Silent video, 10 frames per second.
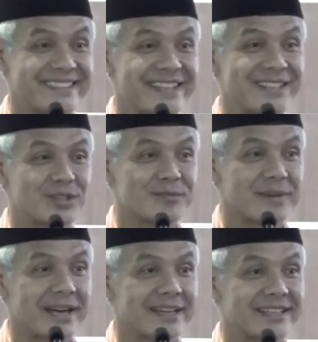Jadi
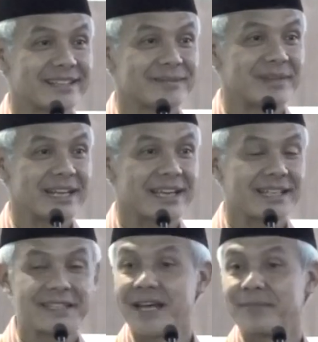rumah e, mereka
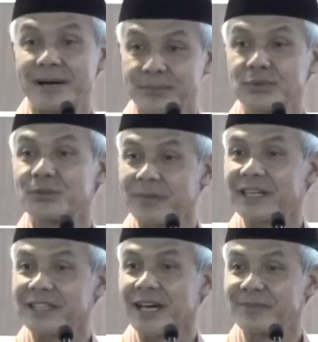yang tidak mampu
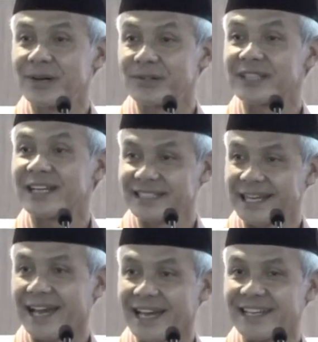coba kita bangun dengan
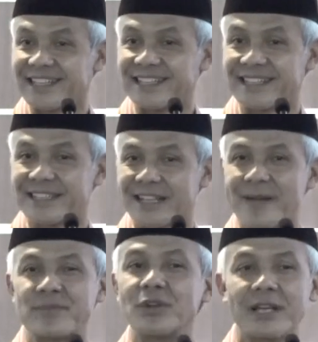gerakan ini.
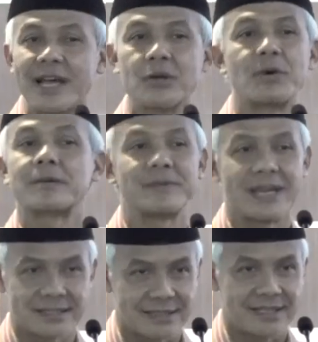Alhamdulillah luar
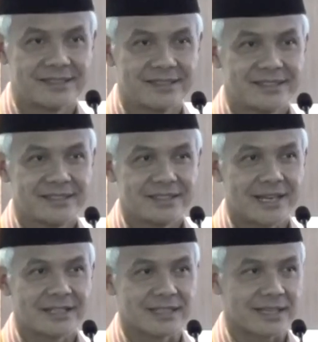biasa.
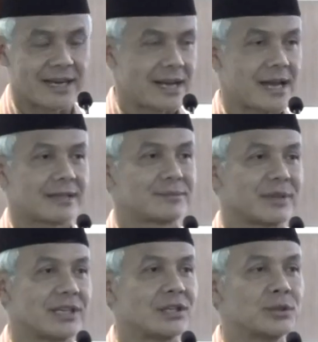Dan
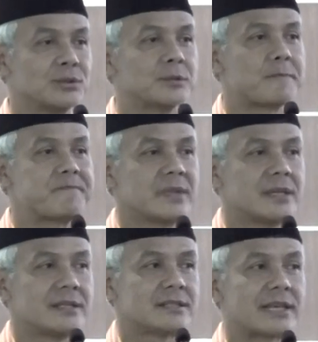sekarang begitu
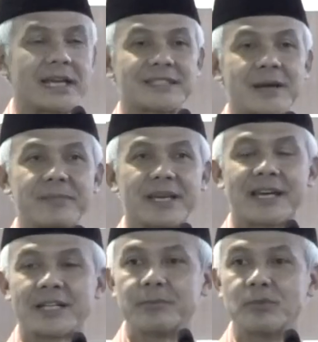saya
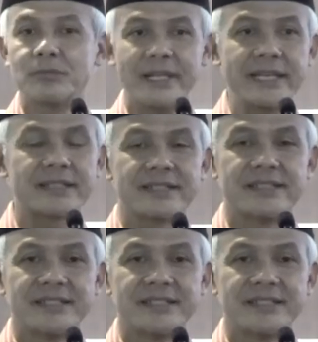sampaikan ke publik,